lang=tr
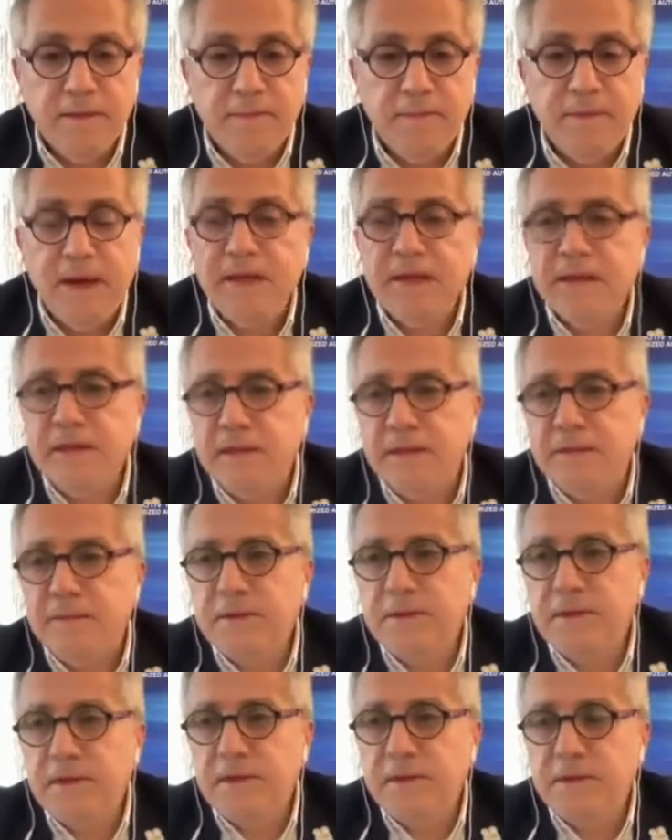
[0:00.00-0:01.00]
belki
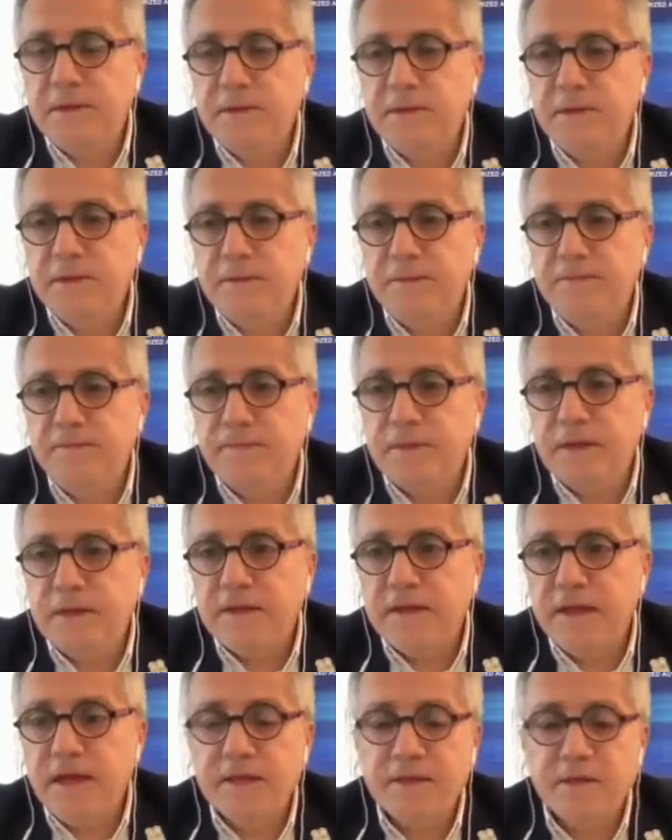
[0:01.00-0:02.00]

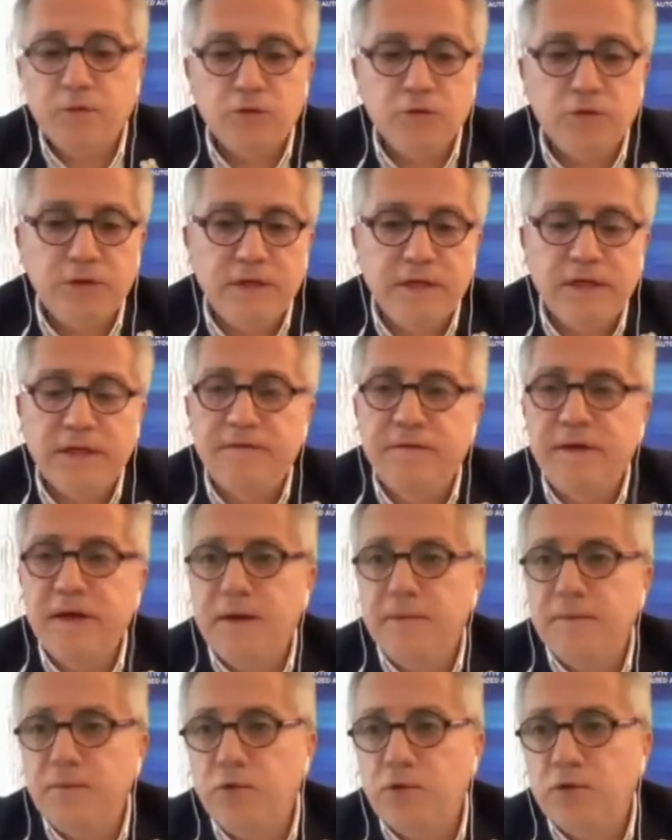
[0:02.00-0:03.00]
siyasi otorite
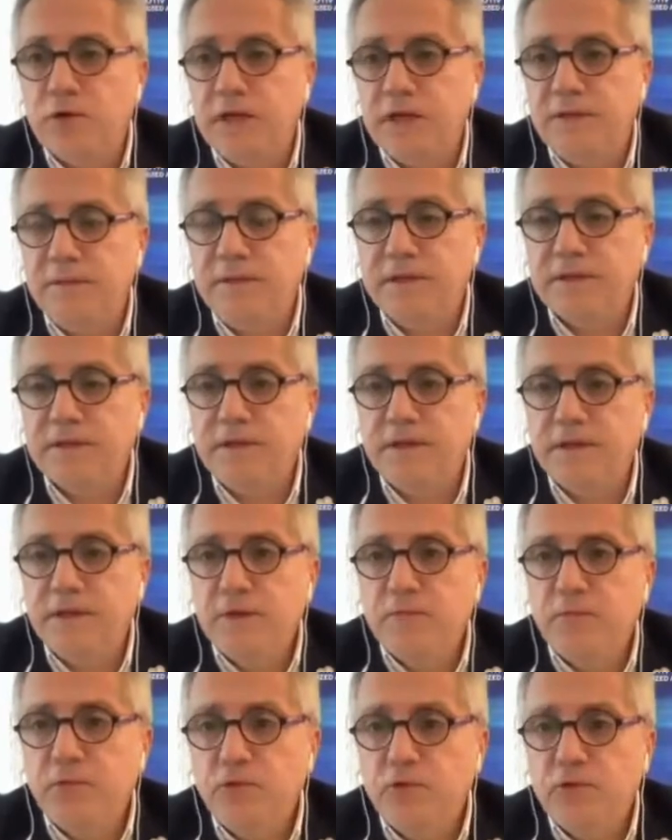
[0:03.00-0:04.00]
veya büyüklerimiz
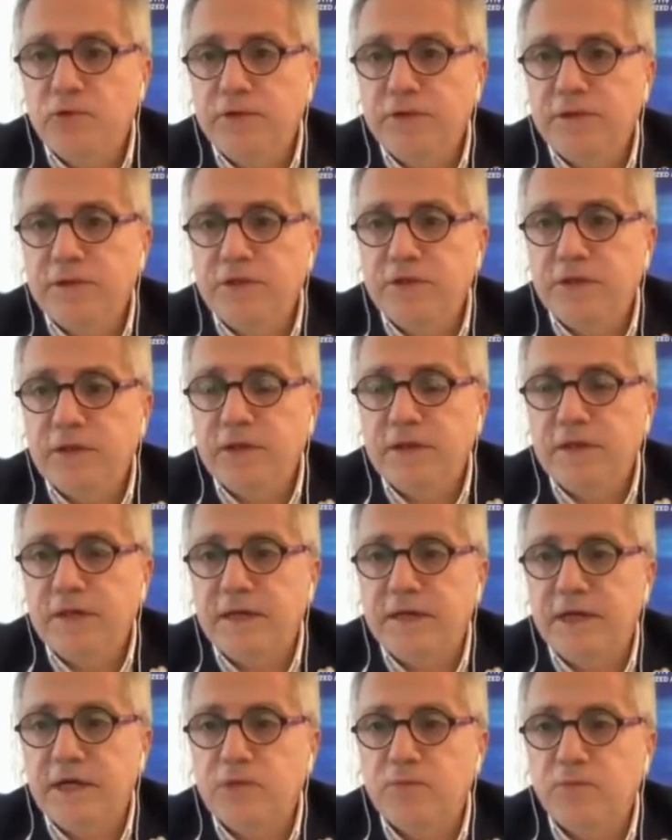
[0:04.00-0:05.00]
bunu işte
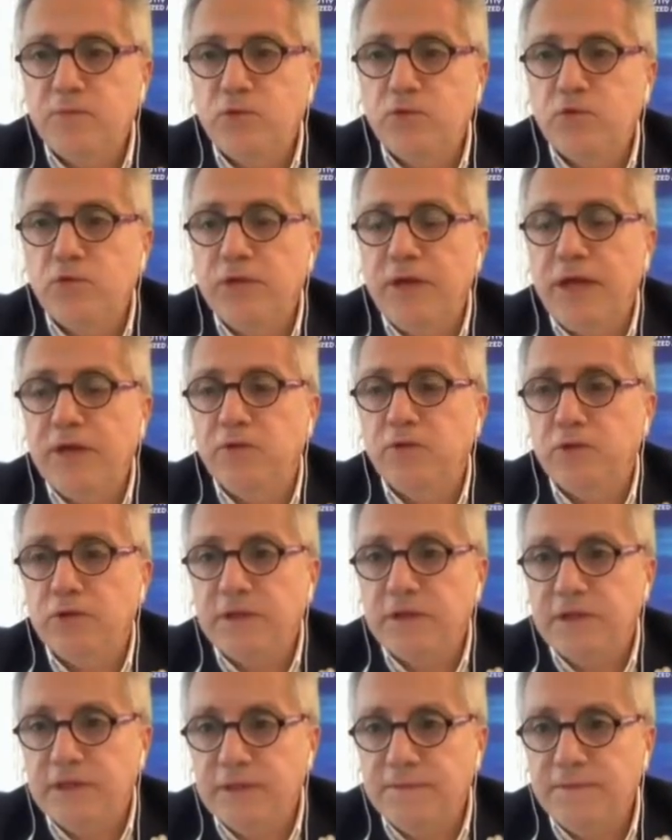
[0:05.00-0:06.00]
araç bulundan
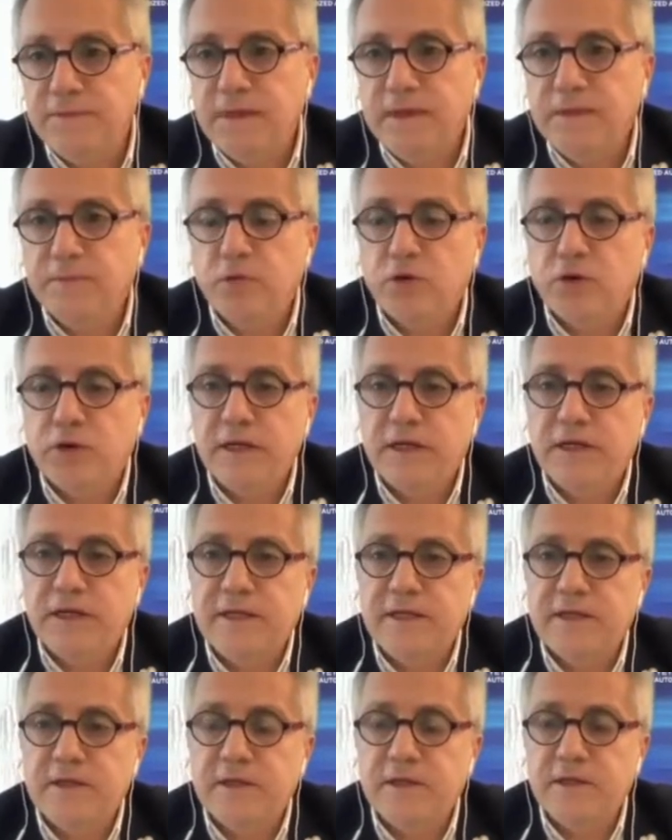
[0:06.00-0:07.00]
dolayı bu kadar
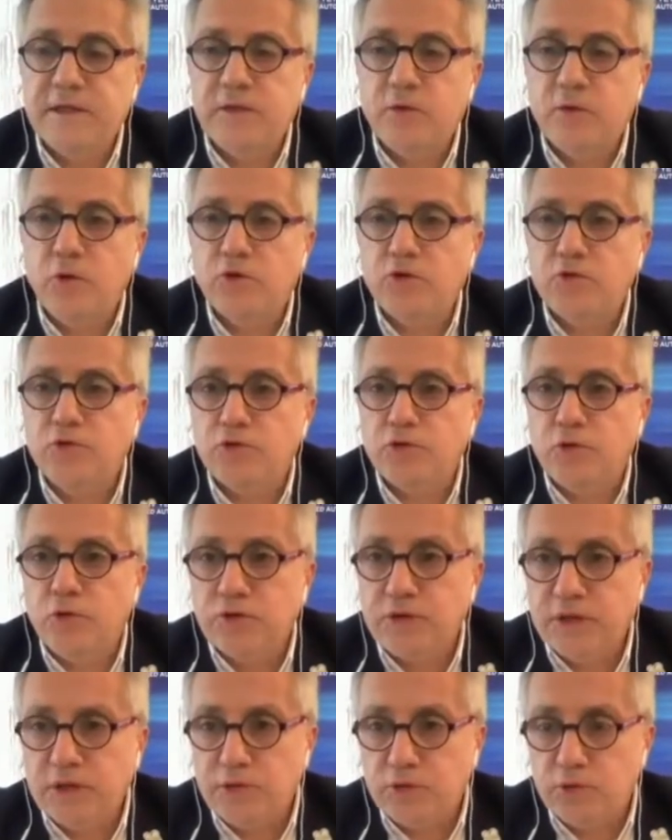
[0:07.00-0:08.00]
adet
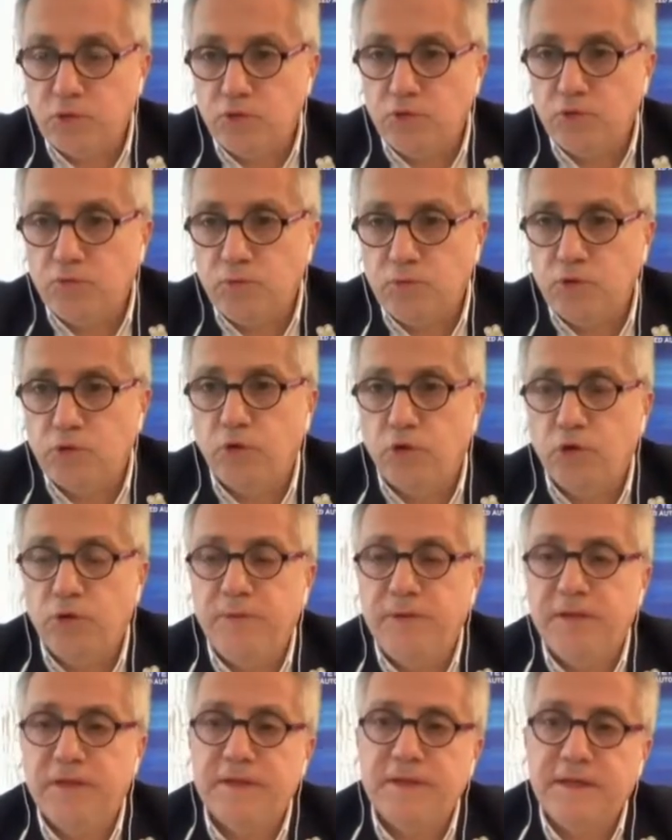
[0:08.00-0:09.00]
%18 e, düşünmüş
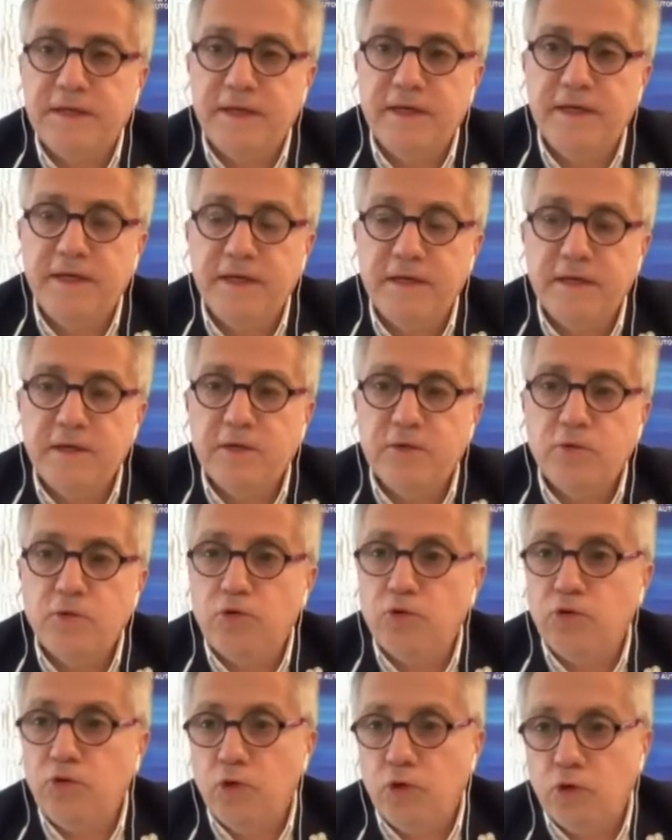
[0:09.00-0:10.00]
olabilir diye
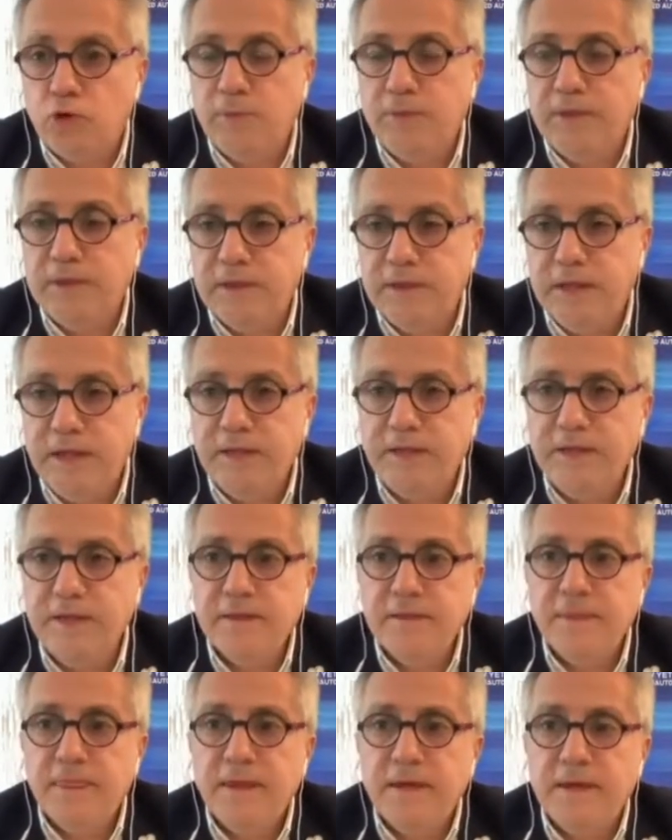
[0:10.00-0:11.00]
düşünüyor olabilirler.
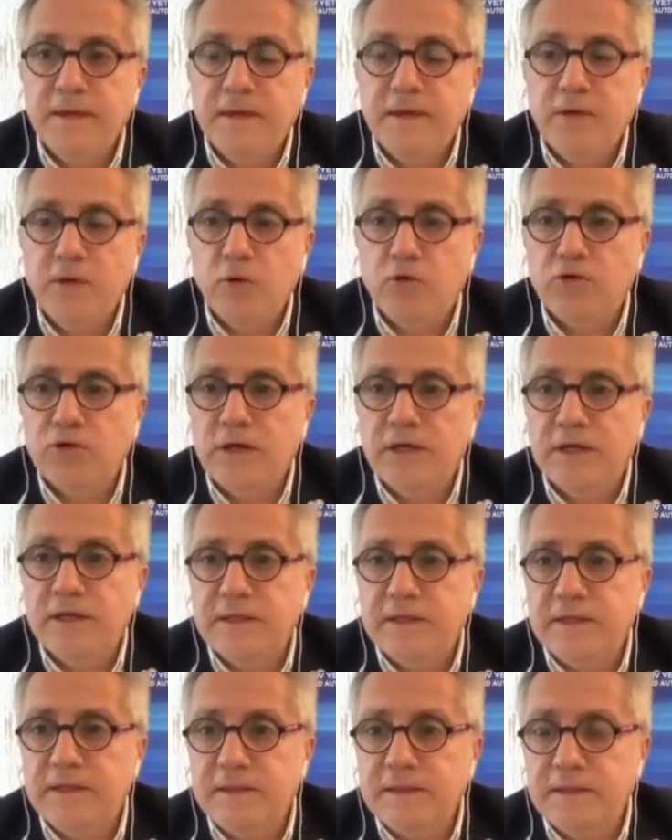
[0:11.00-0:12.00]
E, yoksa
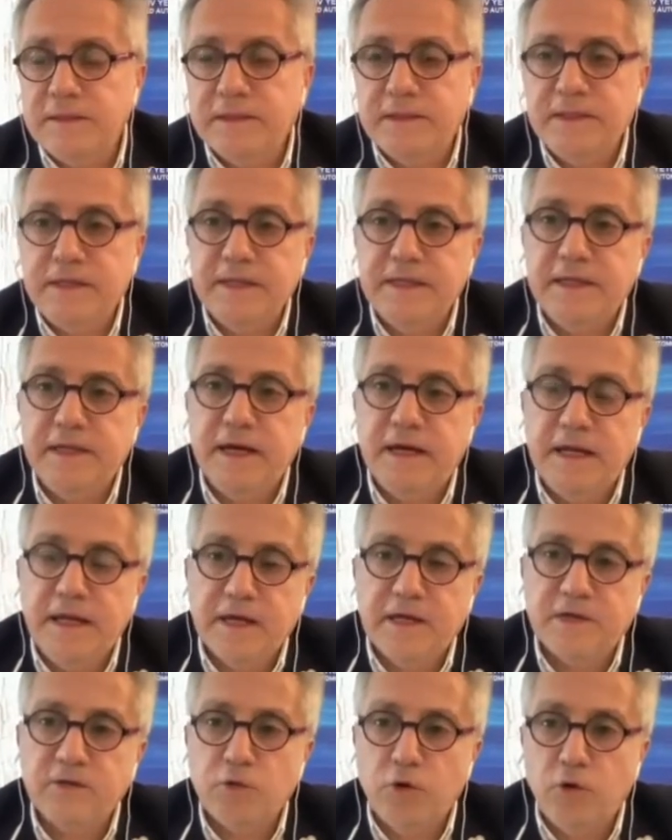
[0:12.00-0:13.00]
e, krediyle
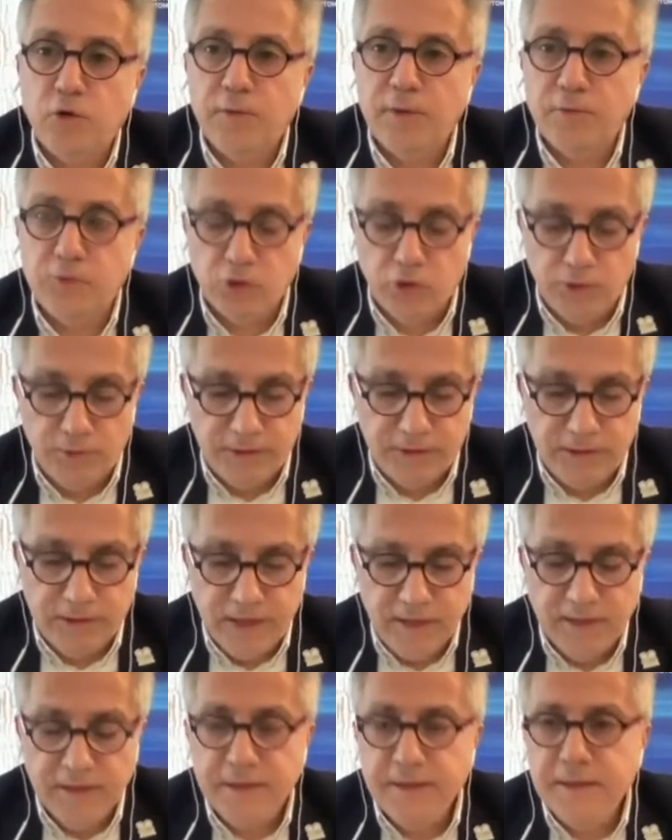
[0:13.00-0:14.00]
alakası olmamış
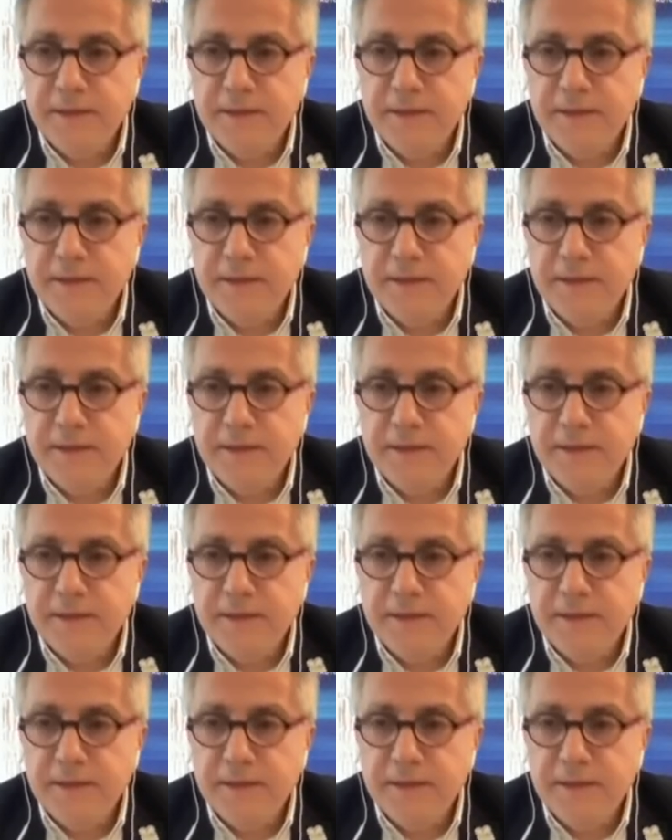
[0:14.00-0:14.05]
olabilirler.